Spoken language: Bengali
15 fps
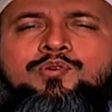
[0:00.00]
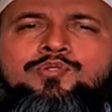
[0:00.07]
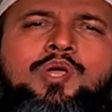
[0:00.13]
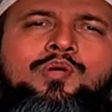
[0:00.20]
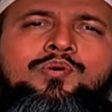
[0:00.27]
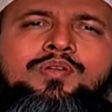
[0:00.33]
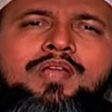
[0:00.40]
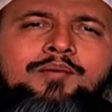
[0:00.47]
এবং
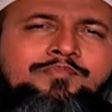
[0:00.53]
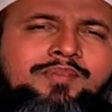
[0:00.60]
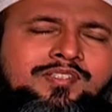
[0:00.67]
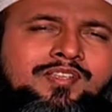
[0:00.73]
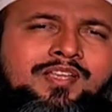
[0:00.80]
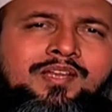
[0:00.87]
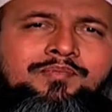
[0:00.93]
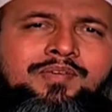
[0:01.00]
যখন
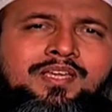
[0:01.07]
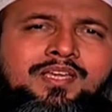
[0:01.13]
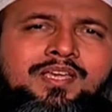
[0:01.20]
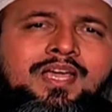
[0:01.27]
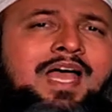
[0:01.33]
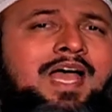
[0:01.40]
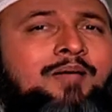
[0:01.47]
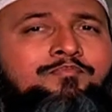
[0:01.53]
আপনার ছেলে মেয়ে
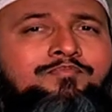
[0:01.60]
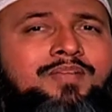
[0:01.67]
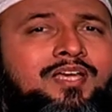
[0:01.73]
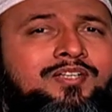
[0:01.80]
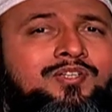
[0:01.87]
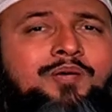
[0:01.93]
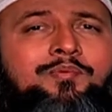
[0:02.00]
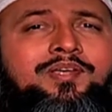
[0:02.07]

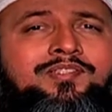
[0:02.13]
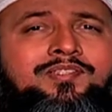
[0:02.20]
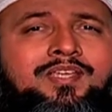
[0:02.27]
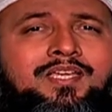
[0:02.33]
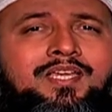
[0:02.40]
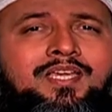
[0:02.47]
আপনার সমাজ